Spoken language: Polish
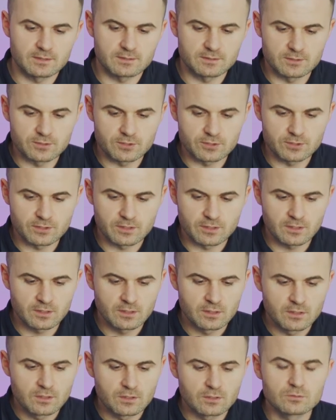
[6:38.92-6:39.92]

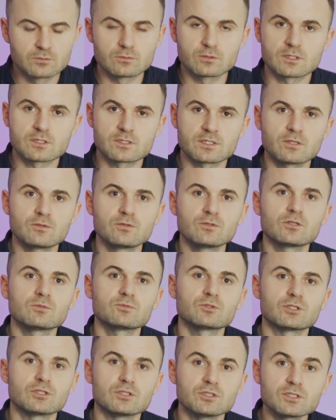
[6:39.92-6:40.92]
elektryczne, które
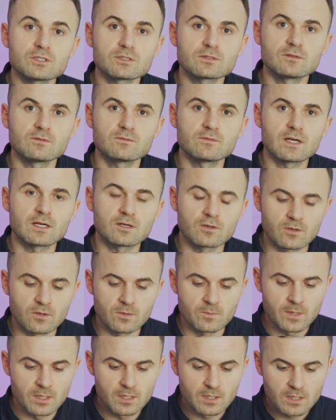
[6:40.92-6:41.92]
cechują się niską
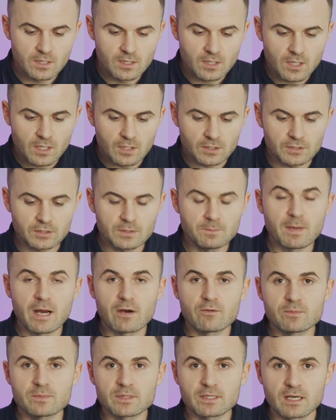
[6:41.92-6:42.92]
wagą i
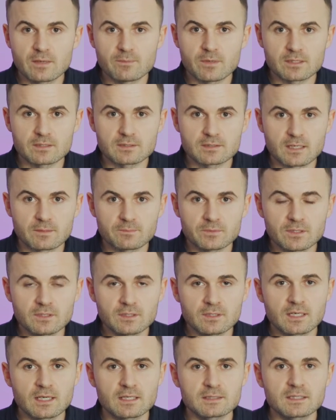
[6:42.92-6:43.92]
małymi
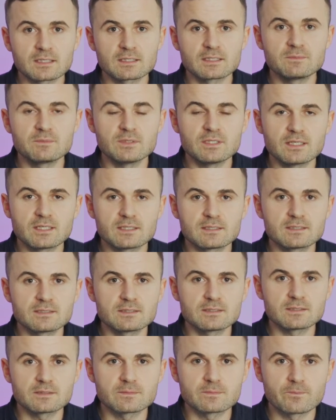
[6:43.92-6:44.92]
gabaretami, a takim
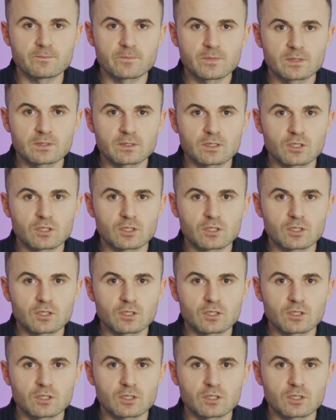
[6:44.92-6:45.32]
jedynym